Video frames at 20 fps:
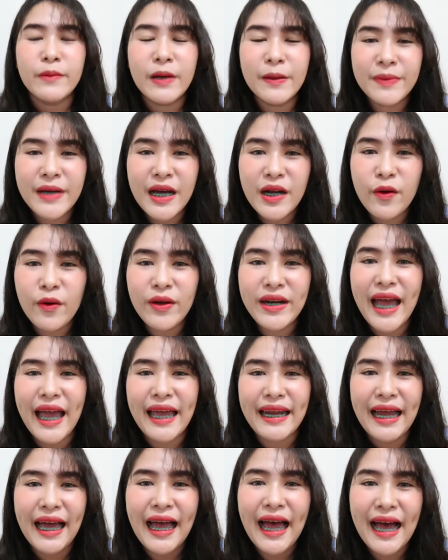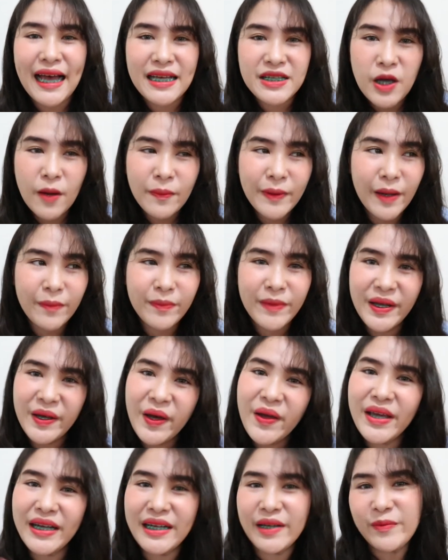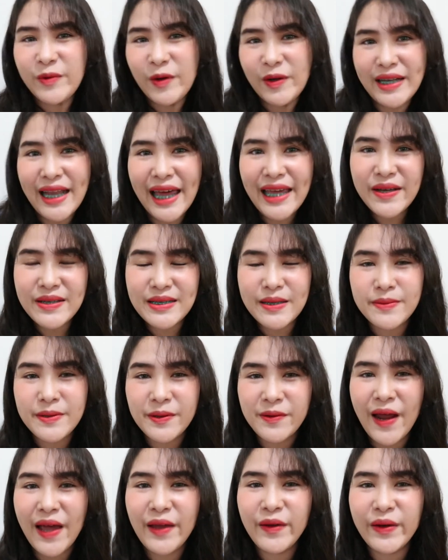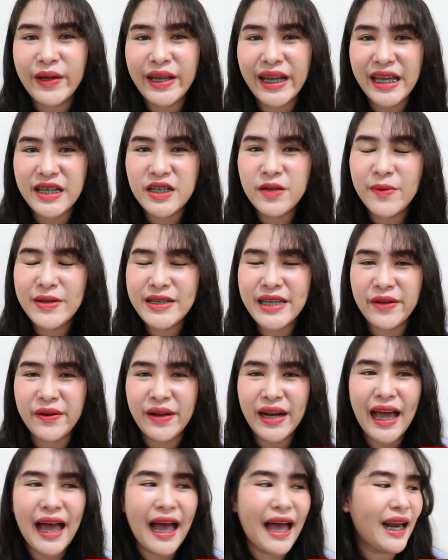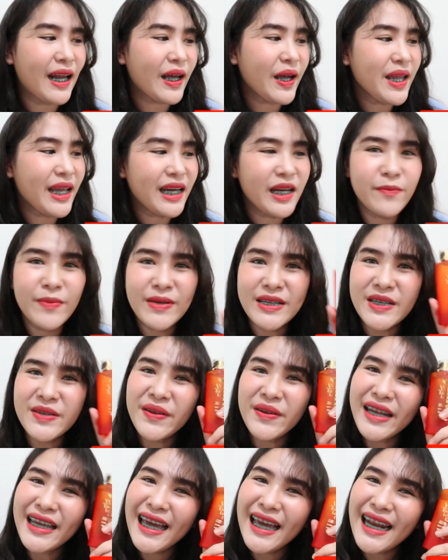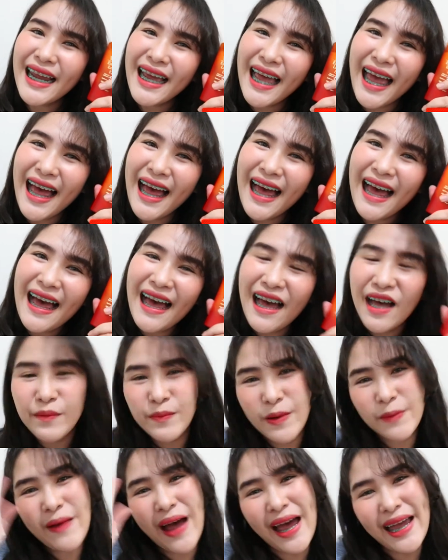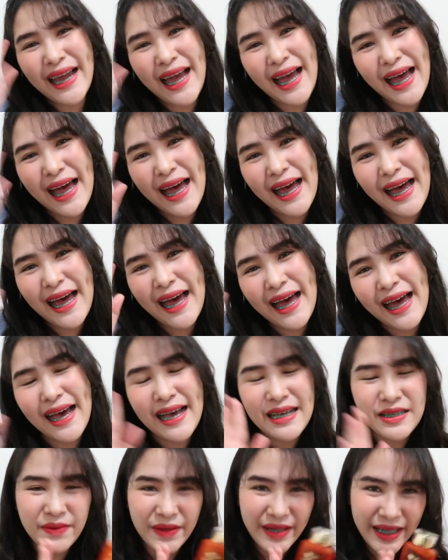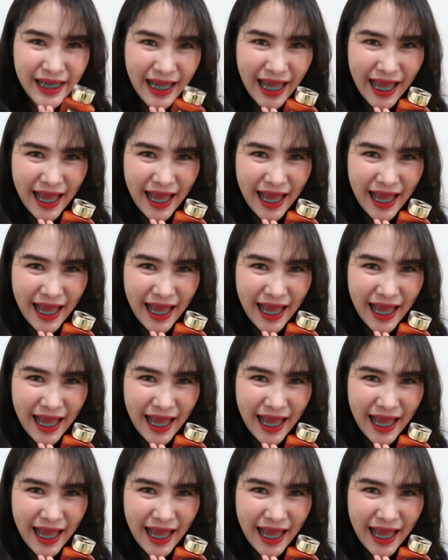เพื่อนๆคนไหนนะคะชอบคลิปนี้ก็อย่าลืมกดไลค์กด subscribe กดกระดิ่งช่องมาส่ด้วยนะคะแล้วก็อย่าลืมไปซื้อตัวนี้กันนะคะบ๊ายบายค่ะ สวัสดี